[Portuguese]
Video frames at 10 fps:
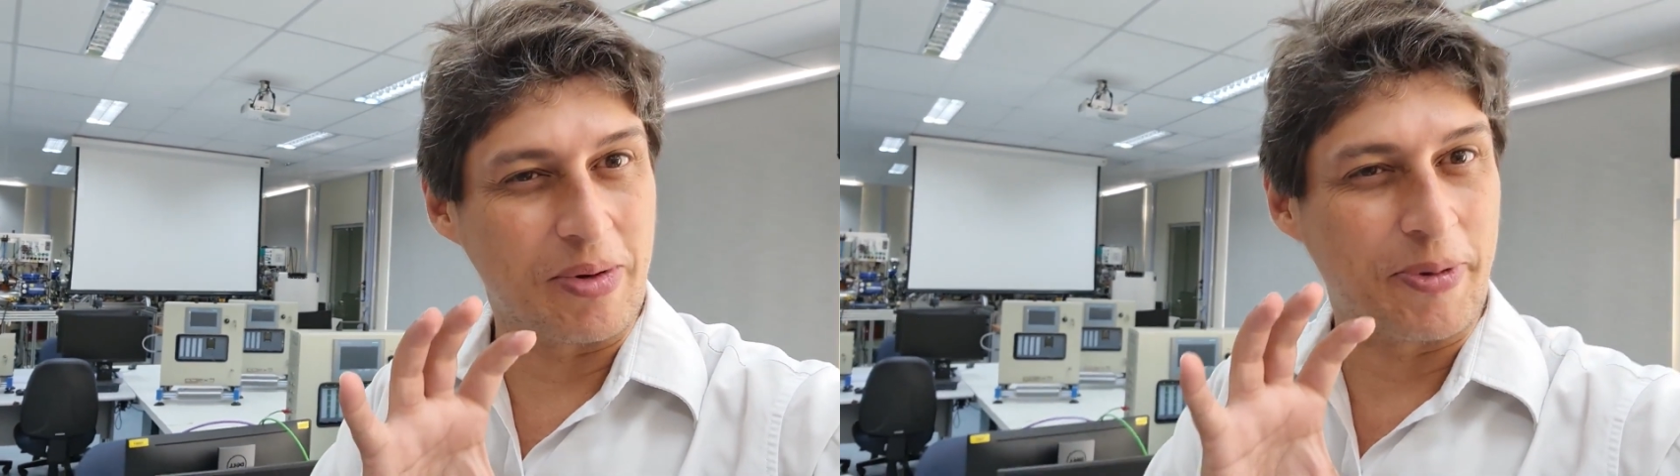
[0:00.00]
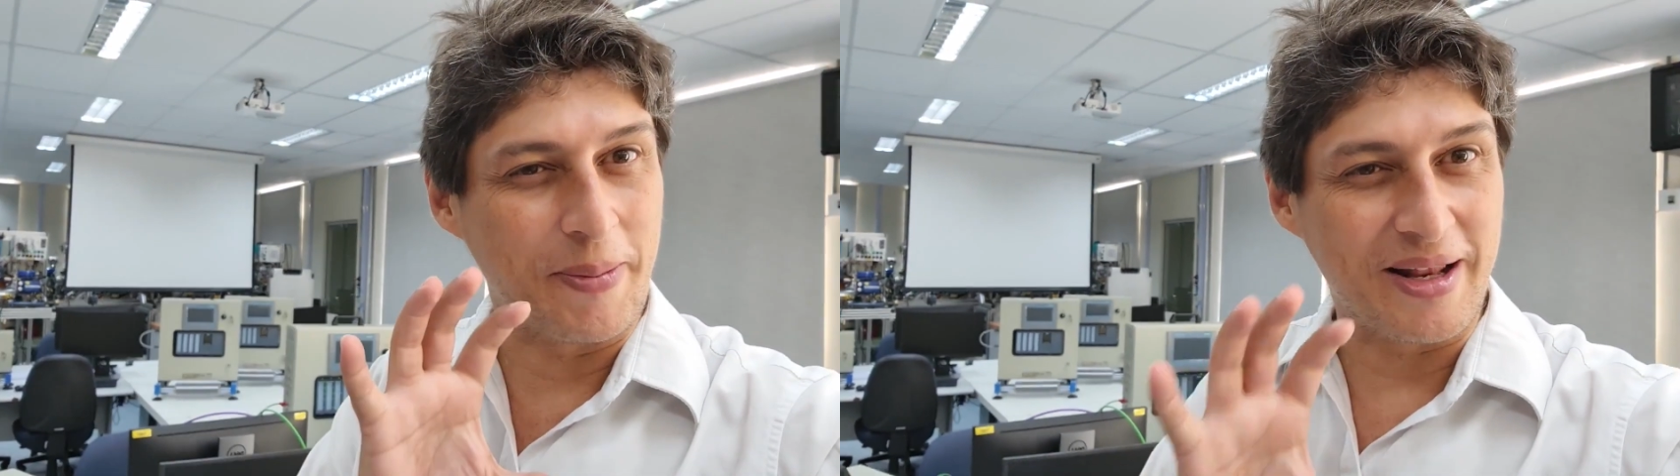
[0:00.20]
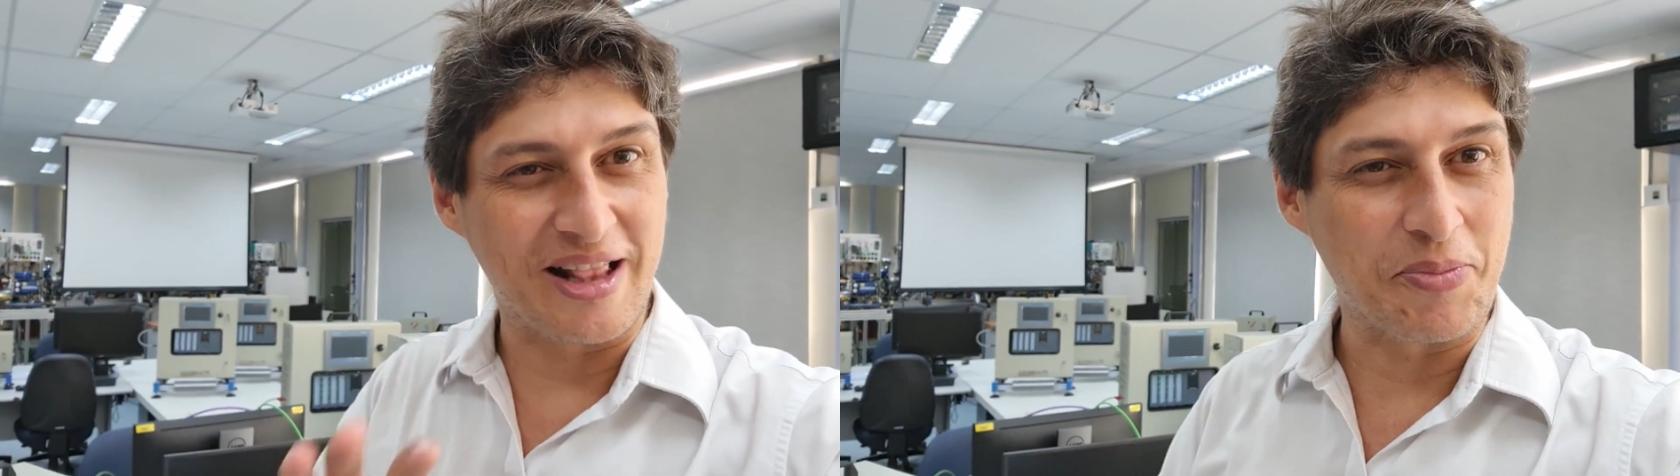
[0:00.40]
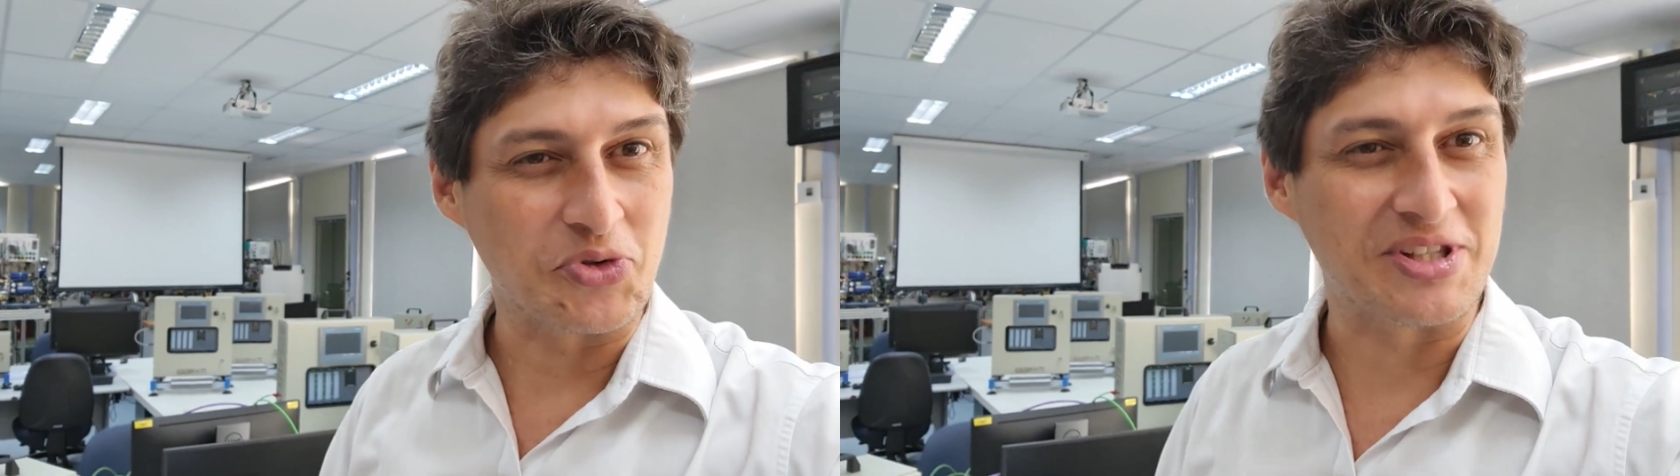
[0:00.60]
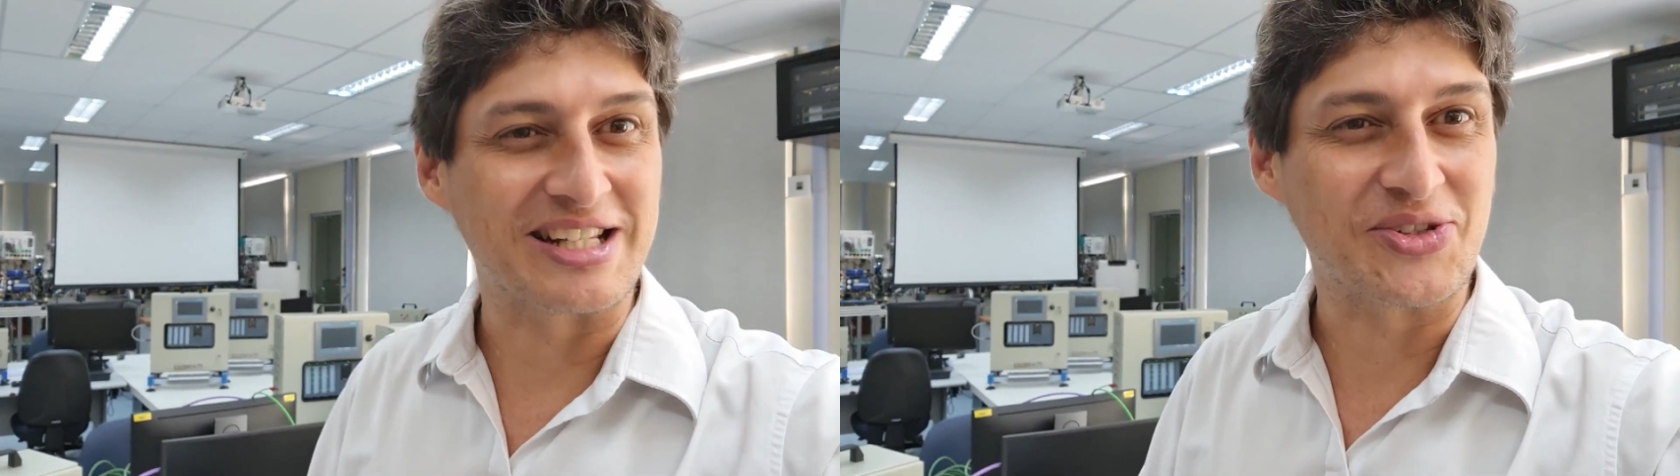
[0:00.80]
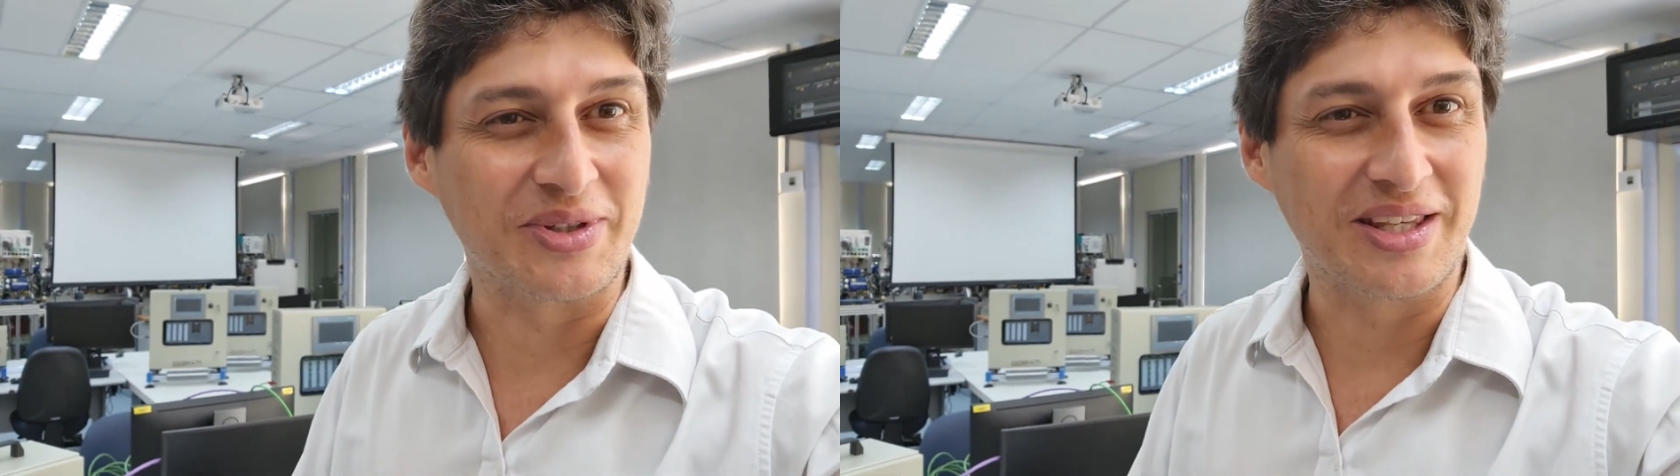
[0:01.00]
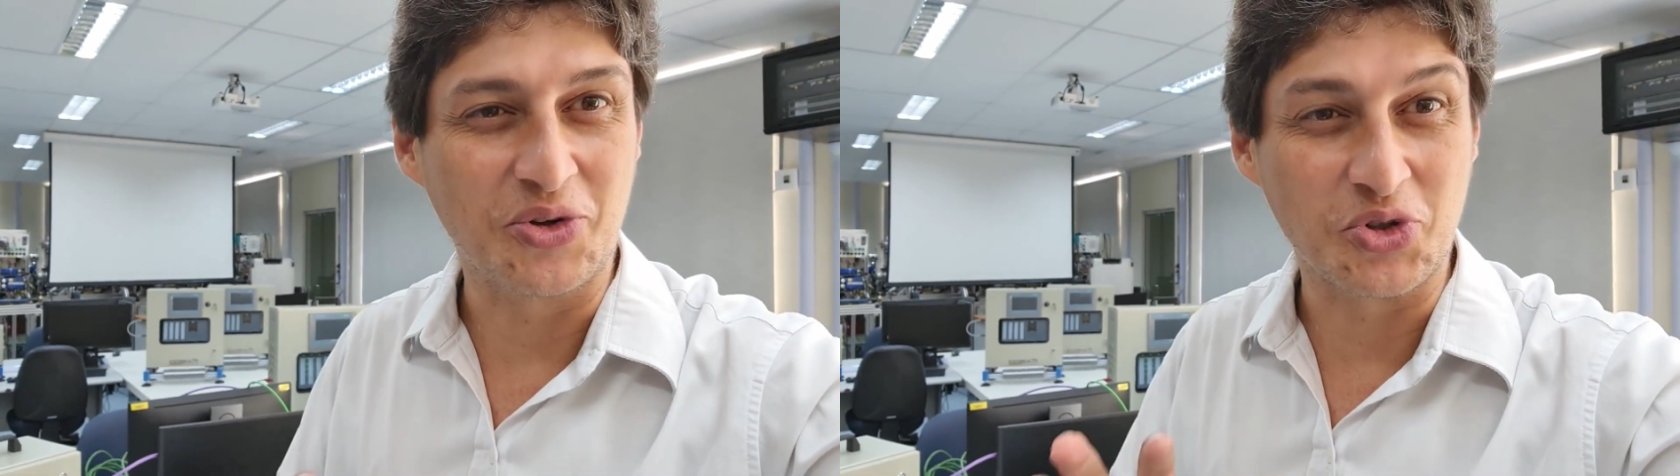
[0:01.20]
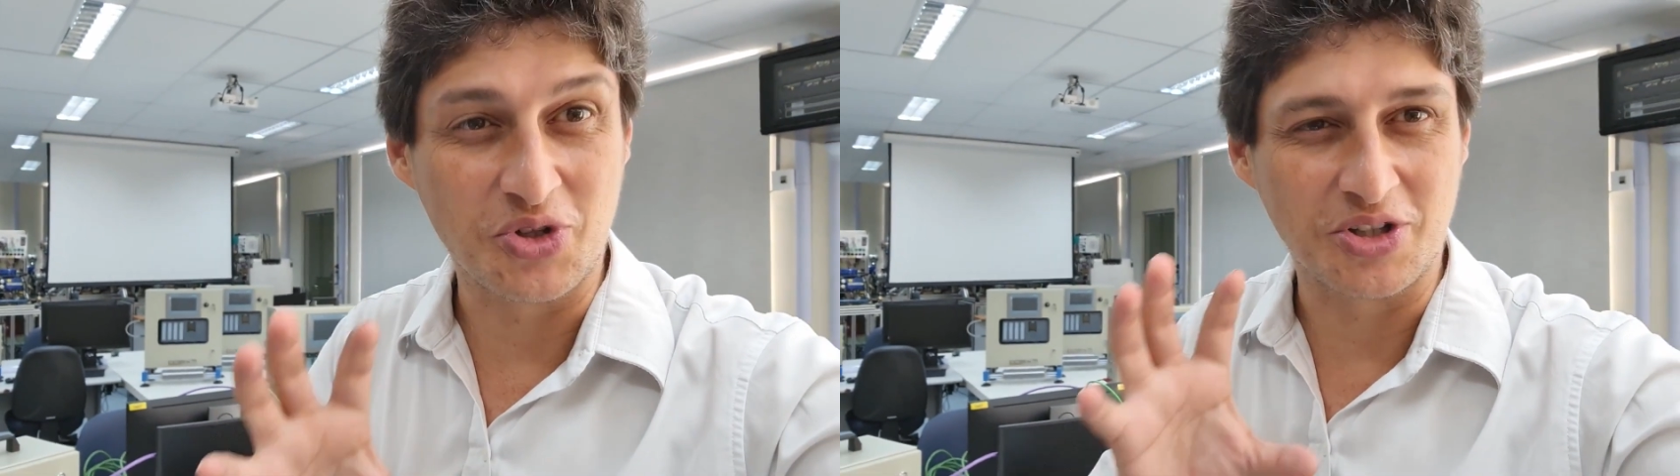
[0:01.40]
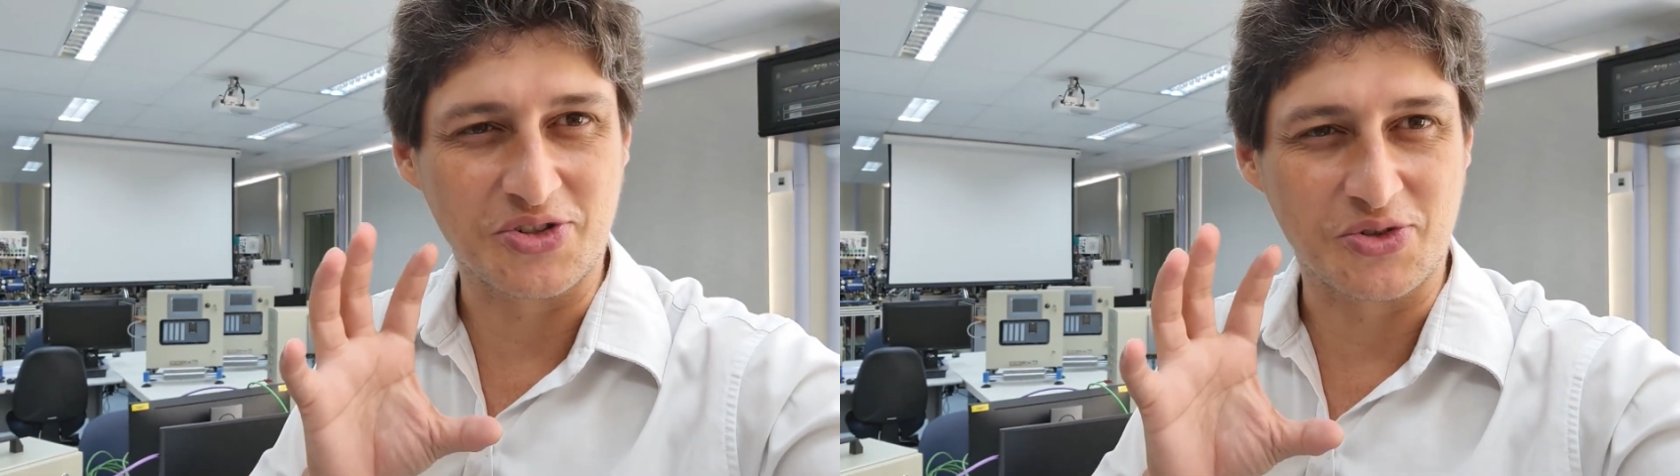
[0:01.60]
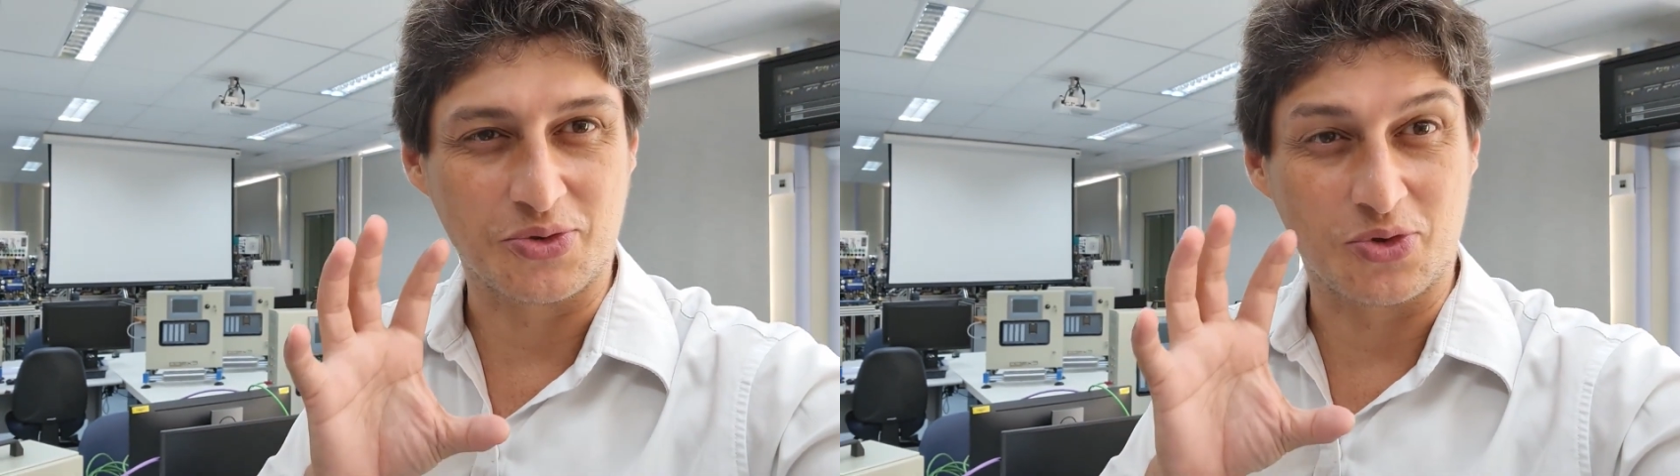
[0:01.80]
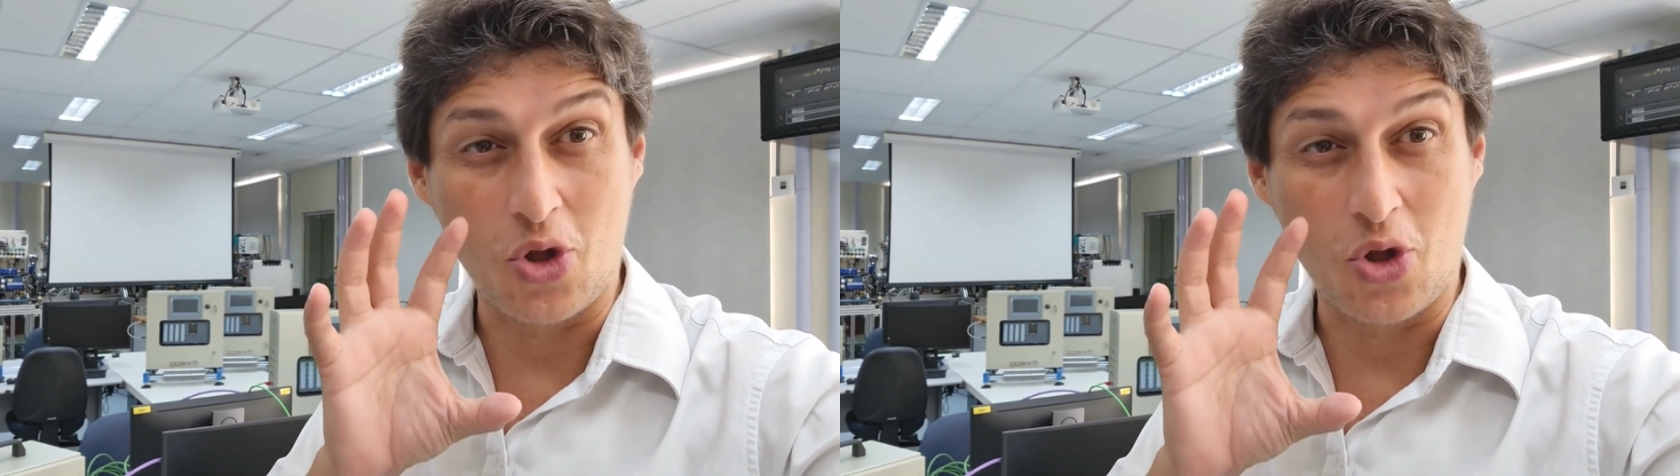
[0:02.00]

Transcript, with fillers: uma primeira demonstração aqui com os nossos